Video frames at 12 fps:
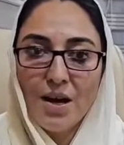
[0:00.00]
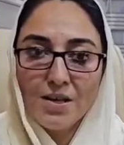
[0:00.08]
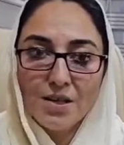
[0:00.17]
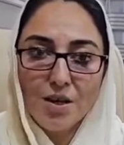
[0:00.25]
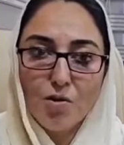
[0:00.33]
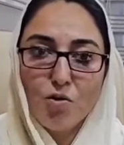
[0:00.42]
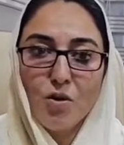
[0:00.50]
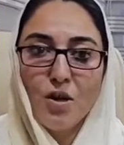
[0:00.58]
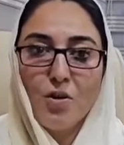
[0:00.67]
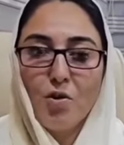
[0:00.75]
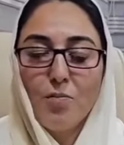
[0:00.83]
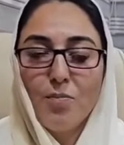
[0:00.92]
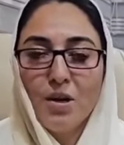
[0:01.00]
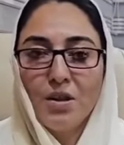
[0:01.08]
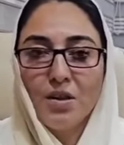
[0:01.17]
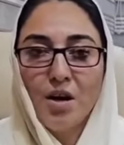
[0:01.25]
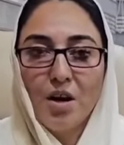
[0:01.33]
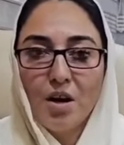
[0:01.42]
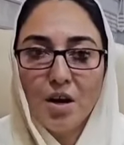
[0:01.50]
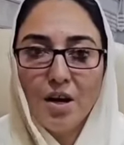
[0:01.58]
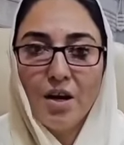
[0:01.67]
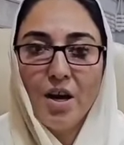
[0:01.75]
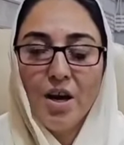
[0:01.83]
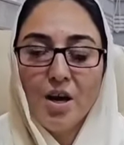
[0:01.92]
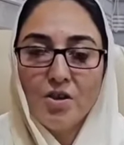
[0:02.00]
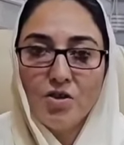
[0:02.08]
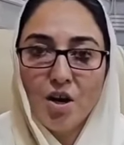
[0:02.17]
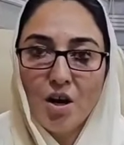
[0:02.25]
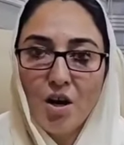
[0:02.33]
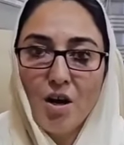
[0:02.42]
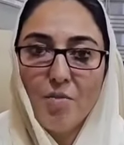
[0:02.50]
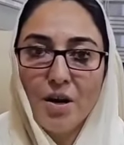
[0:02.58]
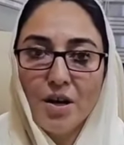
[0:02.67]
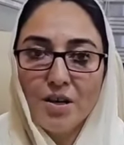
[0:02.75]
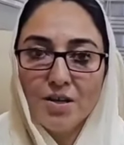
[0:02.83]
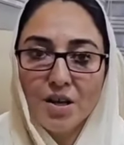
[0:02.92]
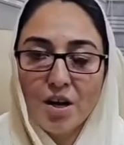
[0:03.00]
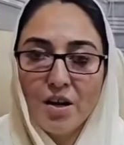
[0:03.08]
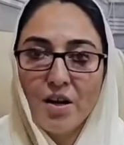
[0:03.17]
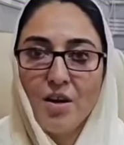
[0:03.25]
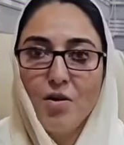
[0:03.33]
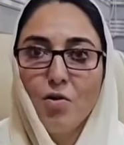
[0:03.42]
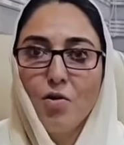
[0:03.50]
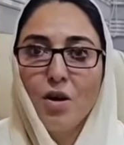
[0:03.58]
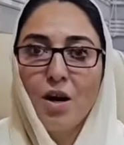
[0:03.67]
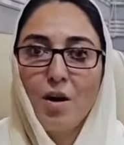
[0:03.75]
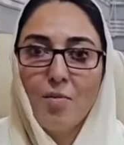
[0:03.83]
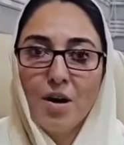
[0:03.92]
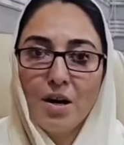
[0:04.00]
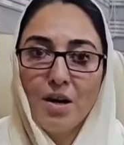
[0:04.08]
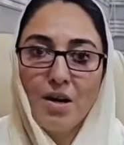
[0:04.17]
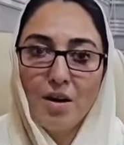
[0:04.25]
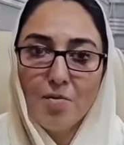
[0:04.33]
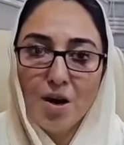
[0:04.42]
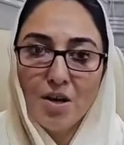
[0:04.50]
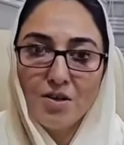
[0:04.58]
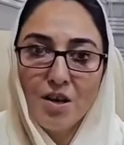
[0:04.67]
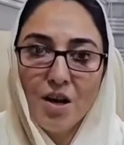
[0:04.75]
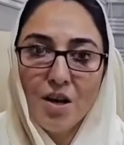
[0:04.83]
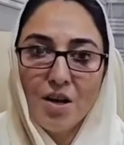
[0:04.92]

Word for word: ऐसी कोई नौबत ना आए जहां हमारे ज़ायरीन और हमारे नमाजी